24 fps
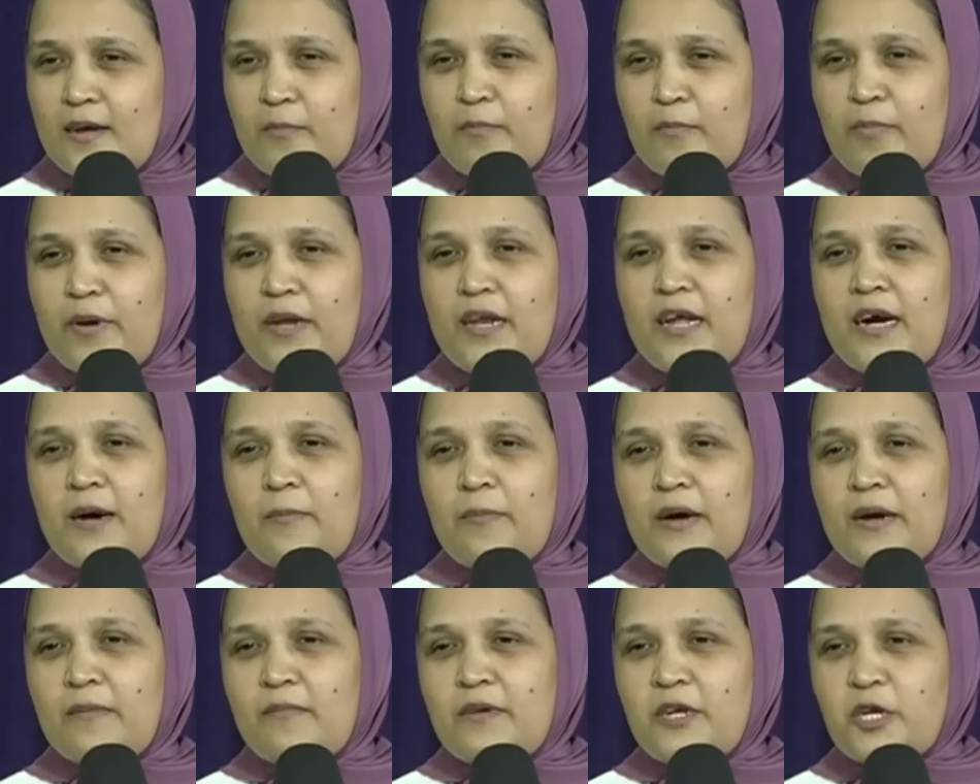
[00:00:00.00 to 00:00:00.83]
बिना
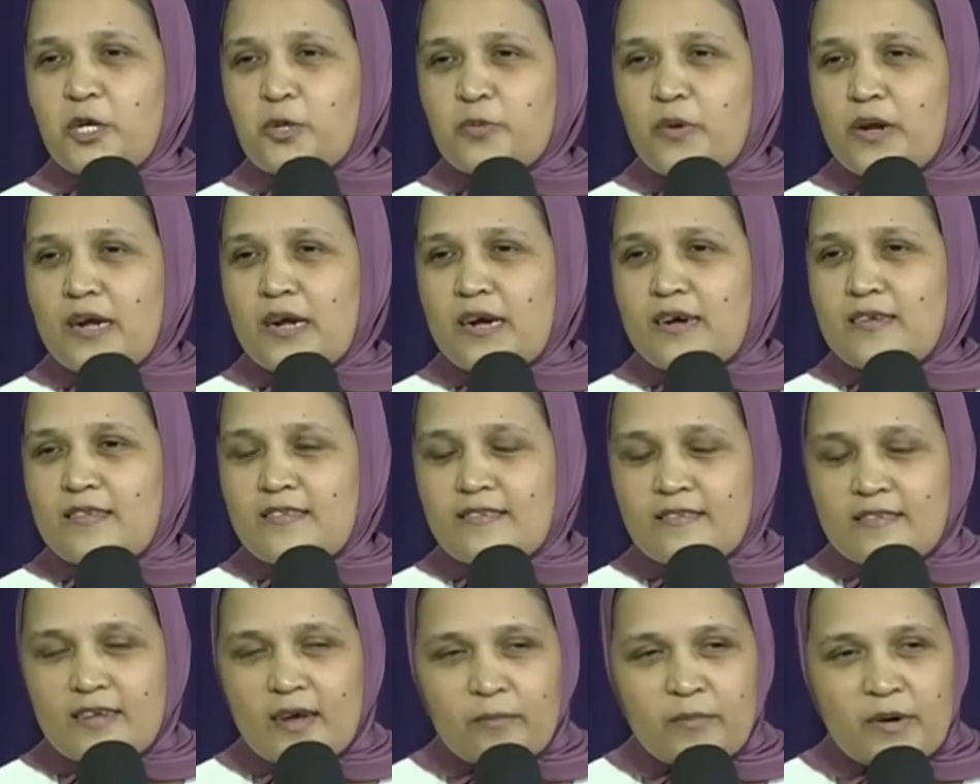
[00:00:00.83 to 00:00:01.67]
परमेश्वर का
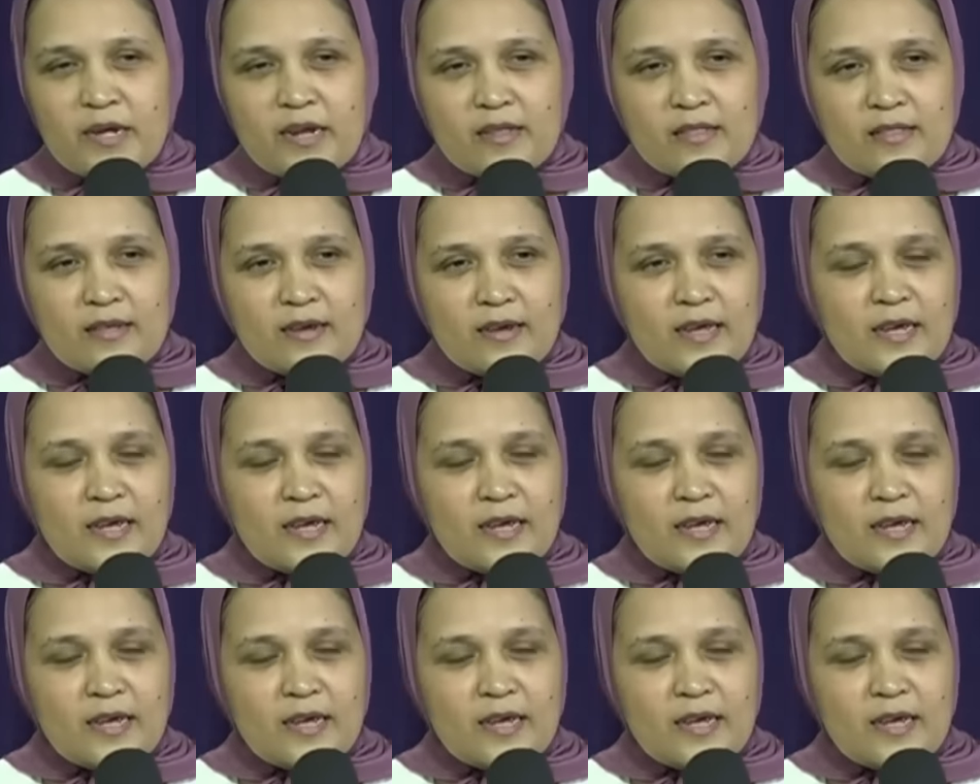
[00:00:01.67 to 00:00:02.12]
सामर्थ